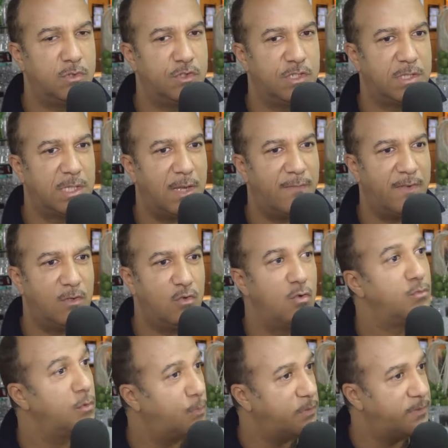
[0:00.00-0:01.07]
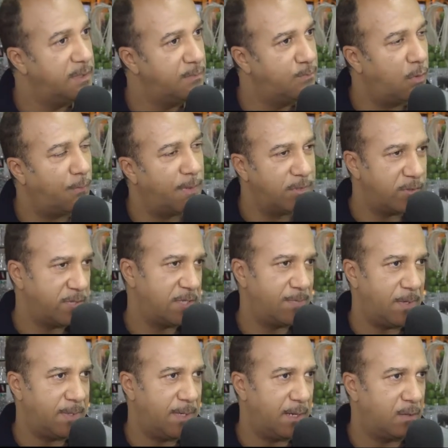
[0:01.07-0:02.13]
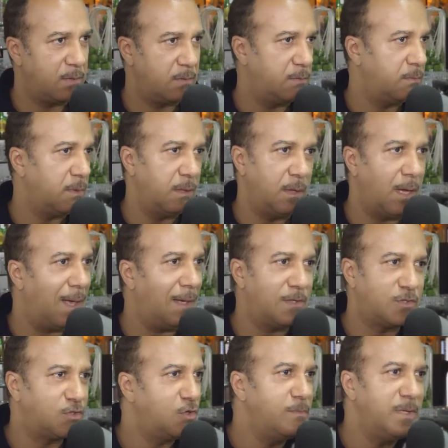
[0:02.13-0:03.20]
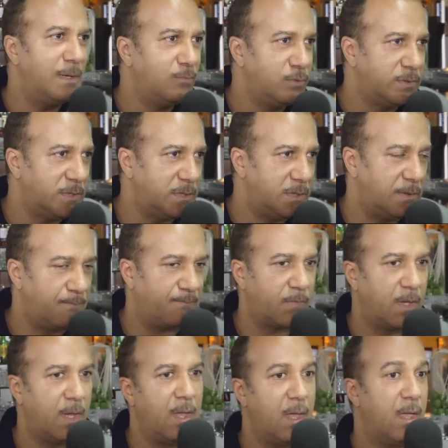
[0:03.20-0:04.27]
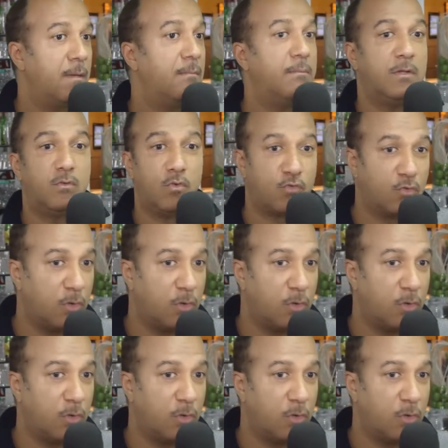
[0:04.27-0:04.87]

j'ai travaillé le mieux possible pour présenter un spectacle semi-abouti. Mais de